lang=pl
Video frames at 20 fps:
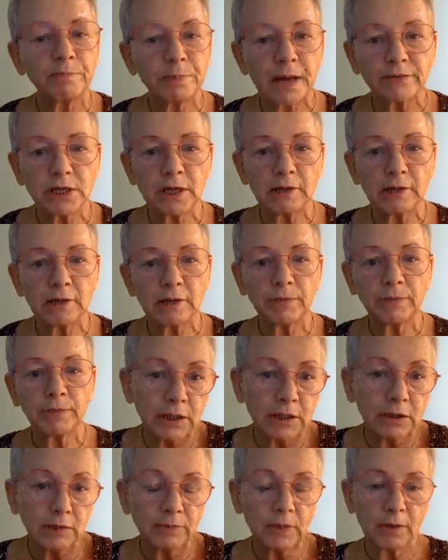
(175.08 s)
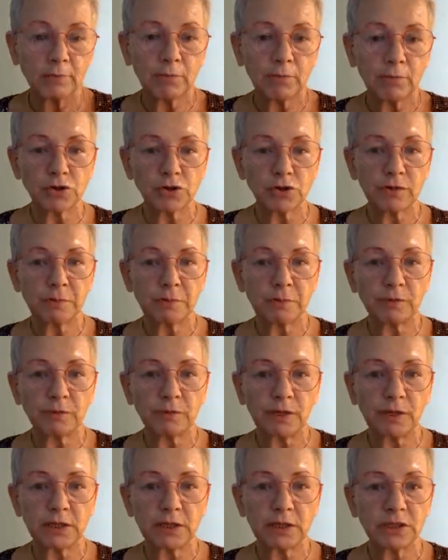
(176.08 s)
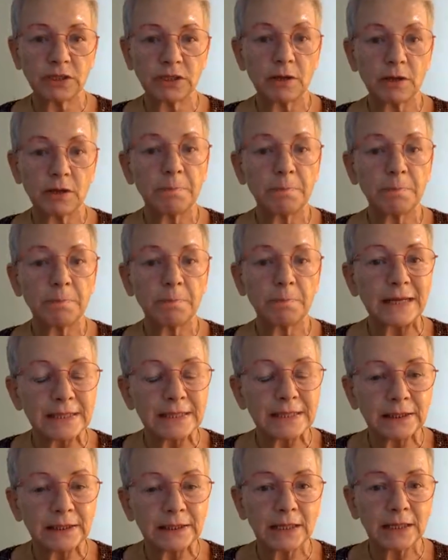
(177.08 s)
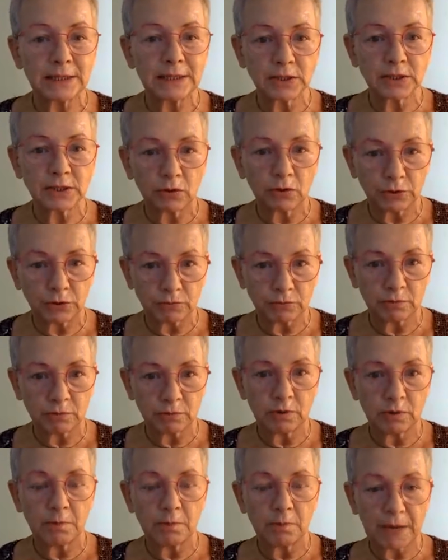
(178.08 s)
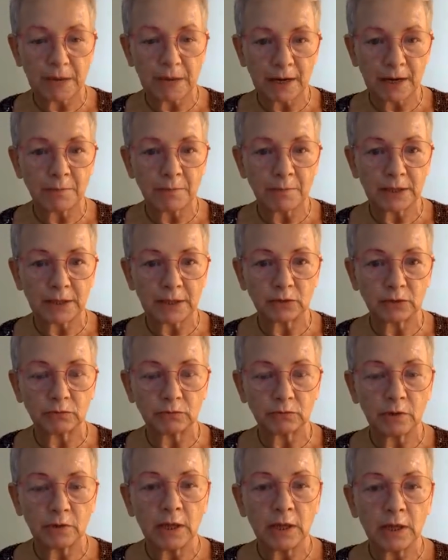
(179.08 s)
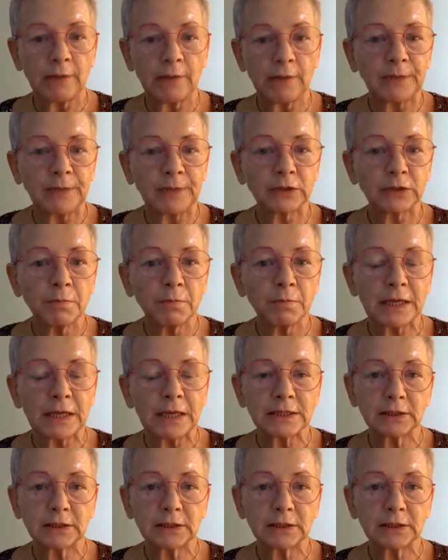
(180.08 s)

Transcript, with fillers: Bo wprawdzie stan wojny może wypowiedzieć prezydent za zgodą parlamentu.